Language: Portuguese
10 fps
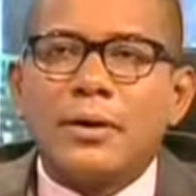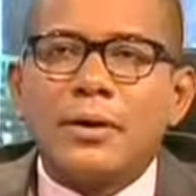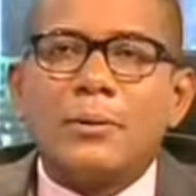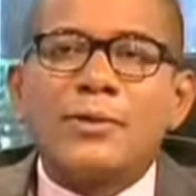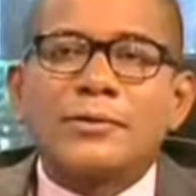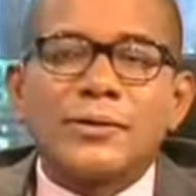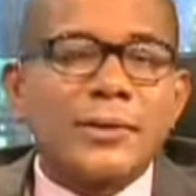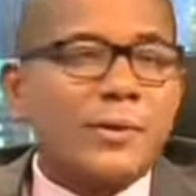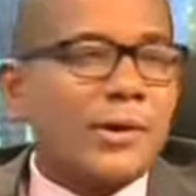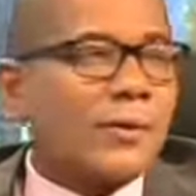Ah, o Wilson
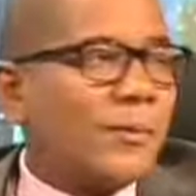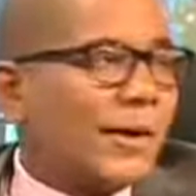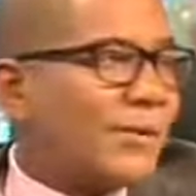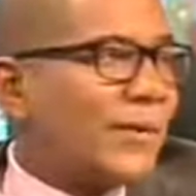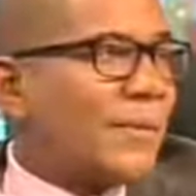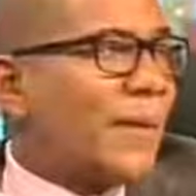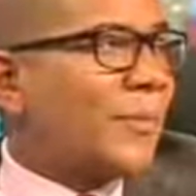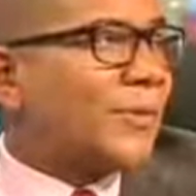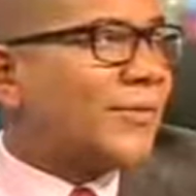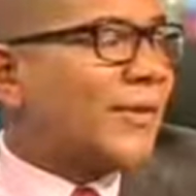está embora com medo da minha
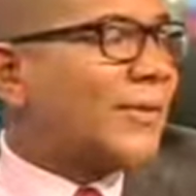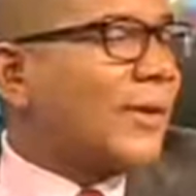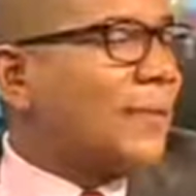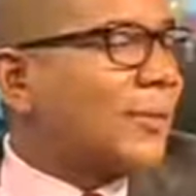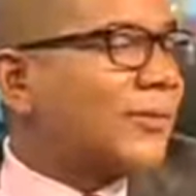produção, então a